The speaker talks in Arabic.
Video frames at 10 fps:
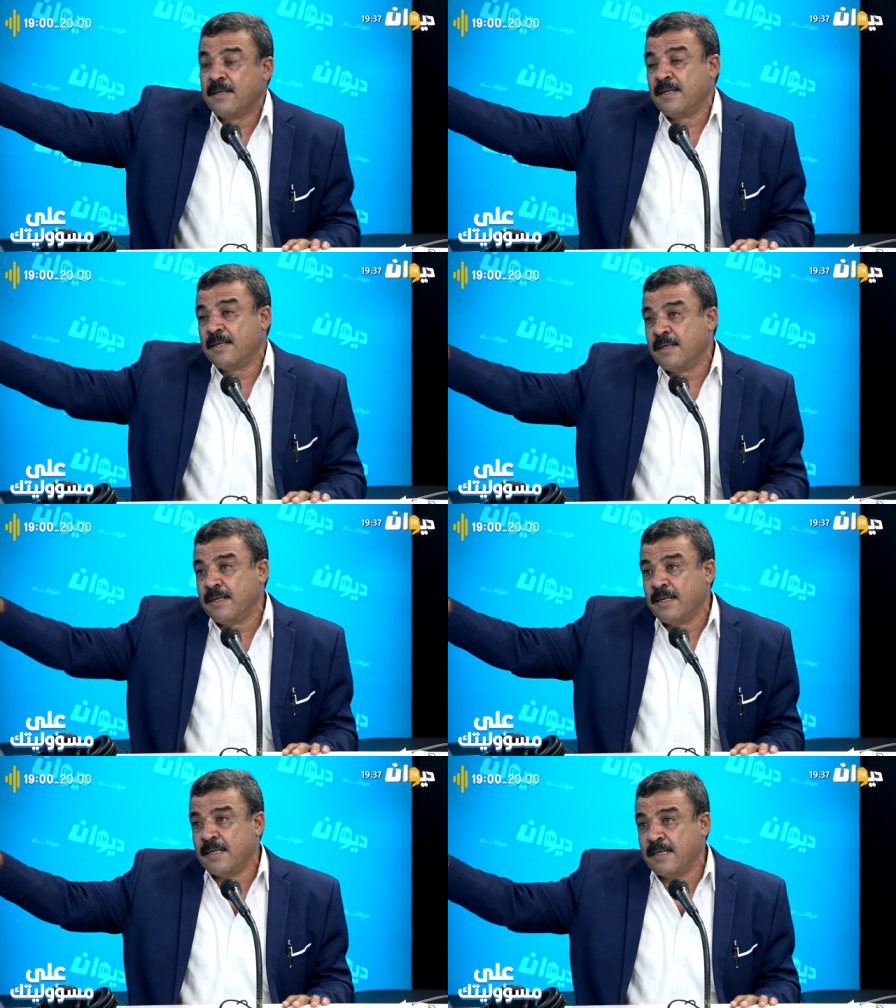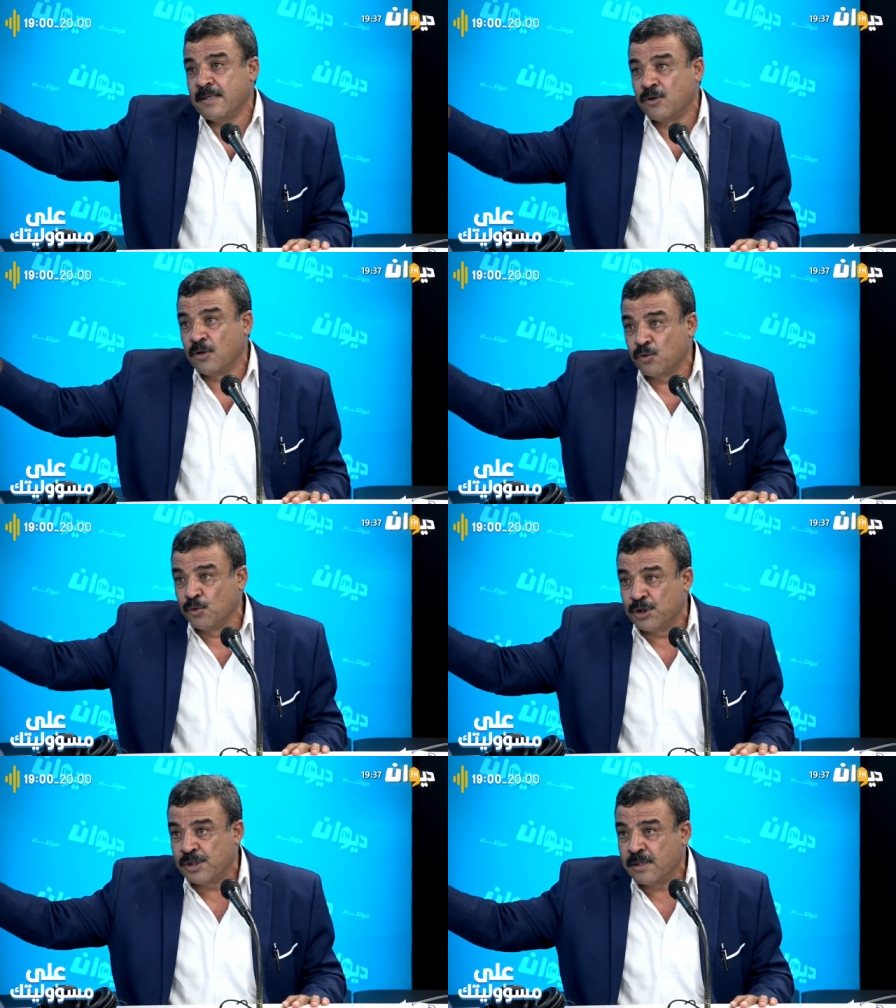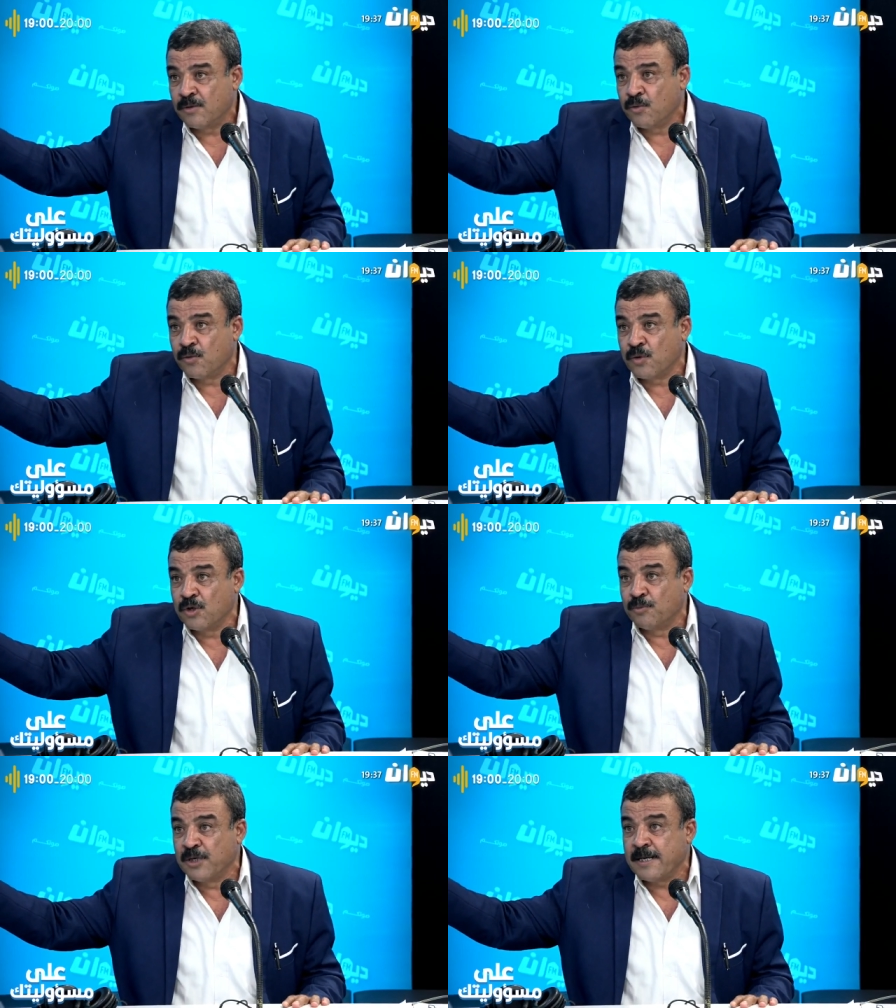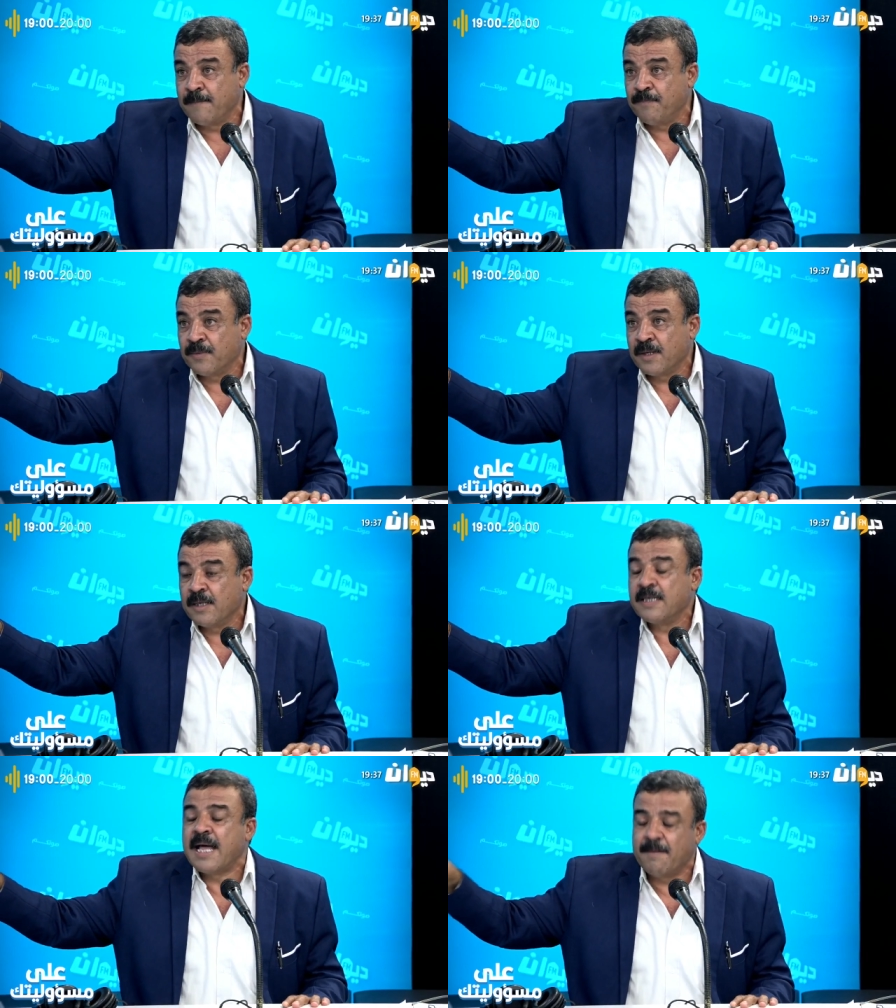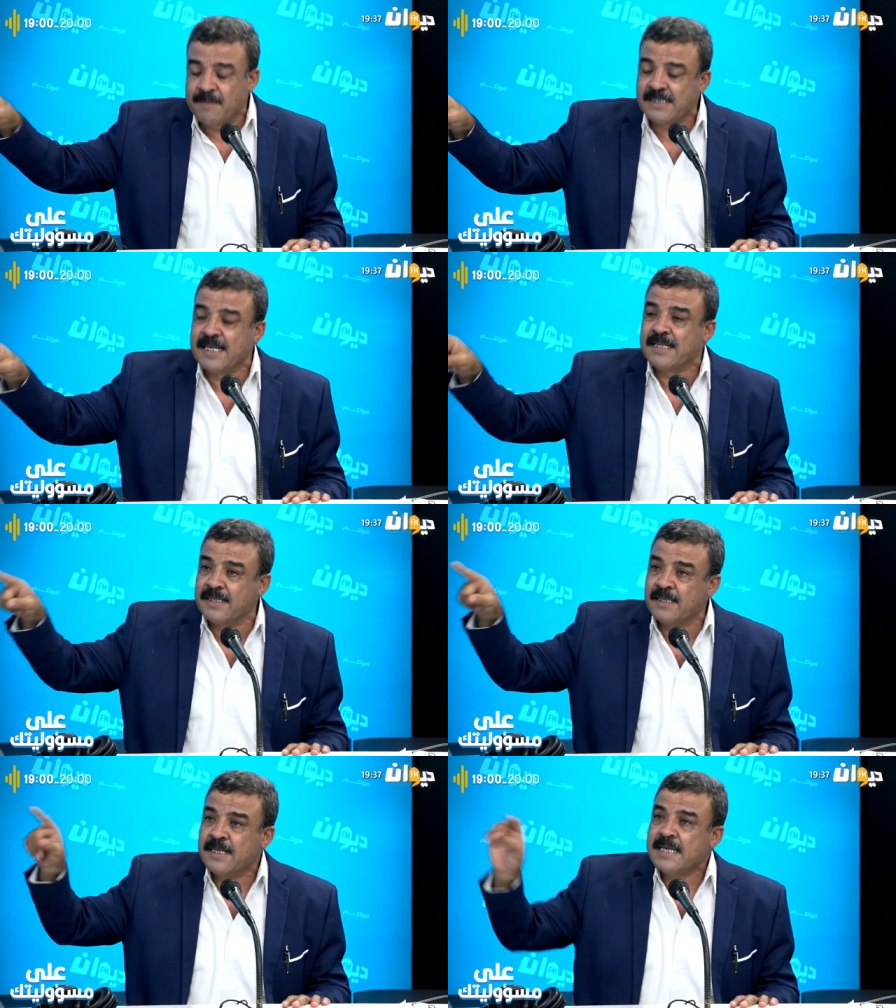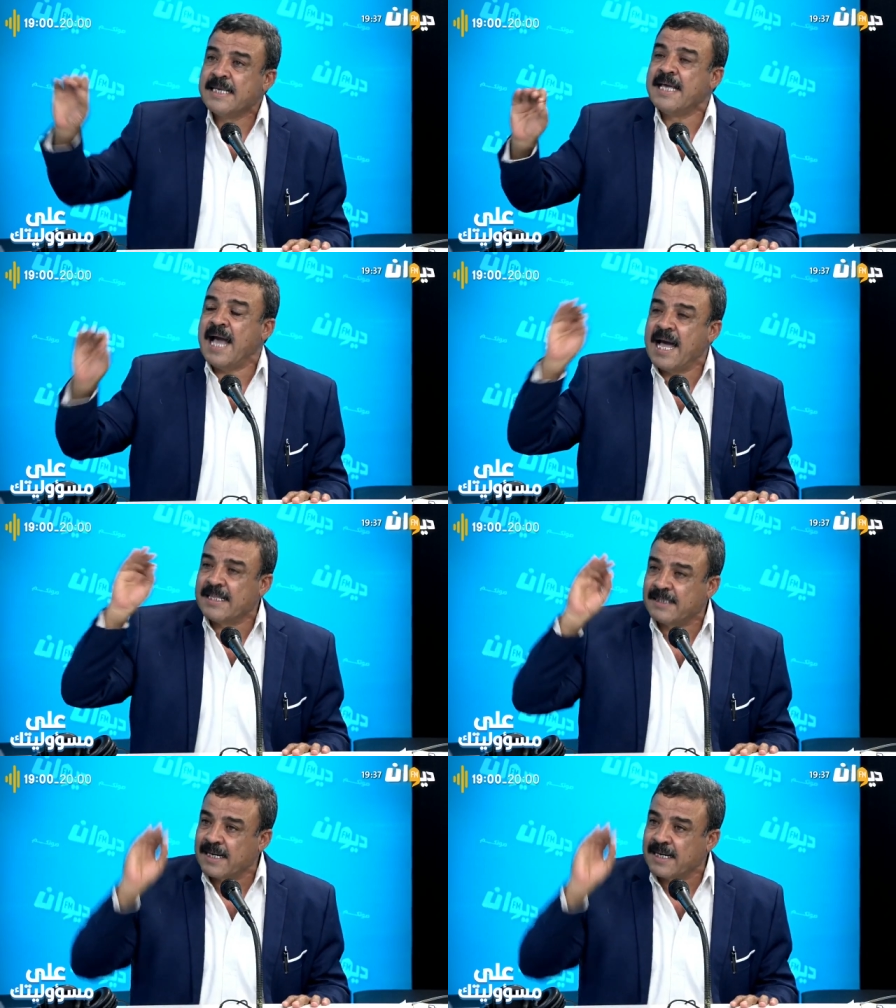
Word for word: آه، تونس دونك هذه نعم، رسالتي لرئيس الجمهوريه نعم رسالتي اعاده